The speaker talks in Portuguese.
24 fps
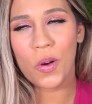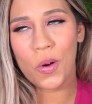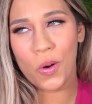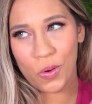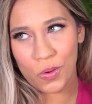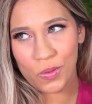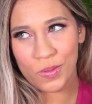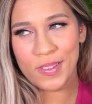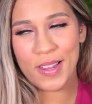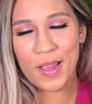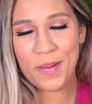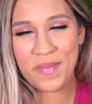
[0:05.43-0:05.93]

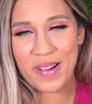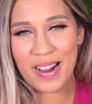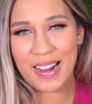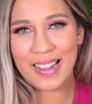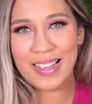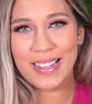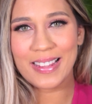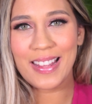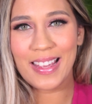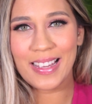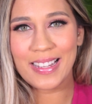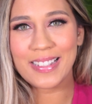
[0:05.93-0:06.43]
ou da
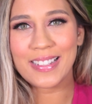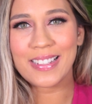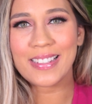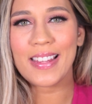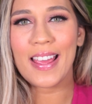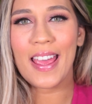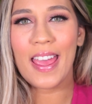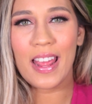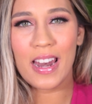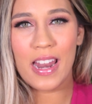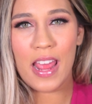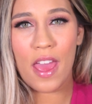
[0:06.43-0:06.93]
marca dela,
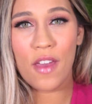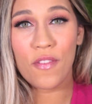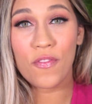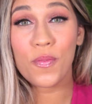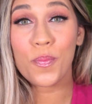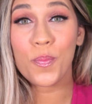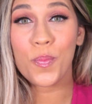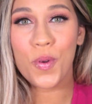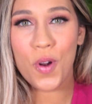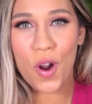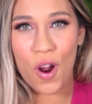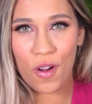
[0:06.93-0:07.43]
da LF
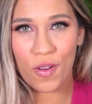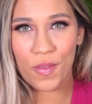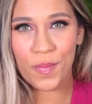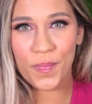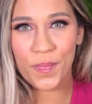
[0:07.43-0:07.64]
Pro.